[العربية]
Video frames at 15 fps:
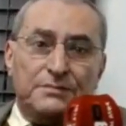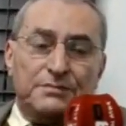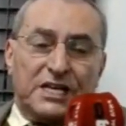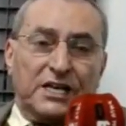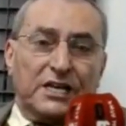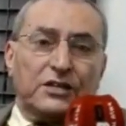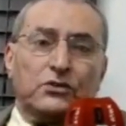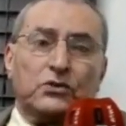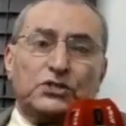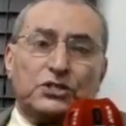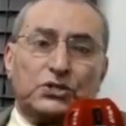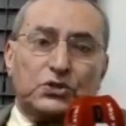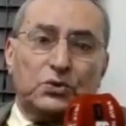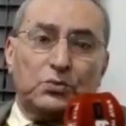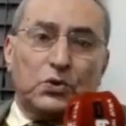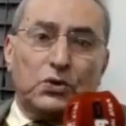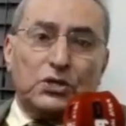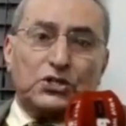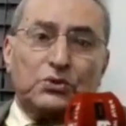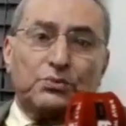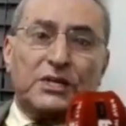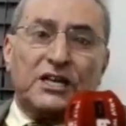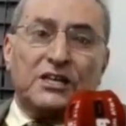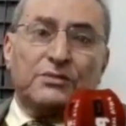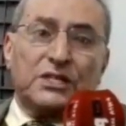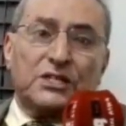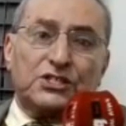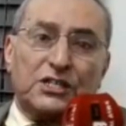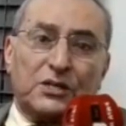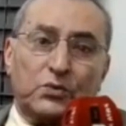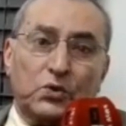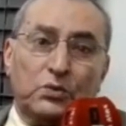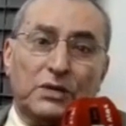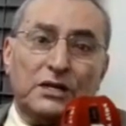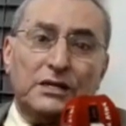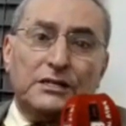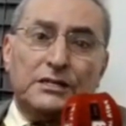ما كيقدوش يصوموا خصهم دائما يشربوا الماء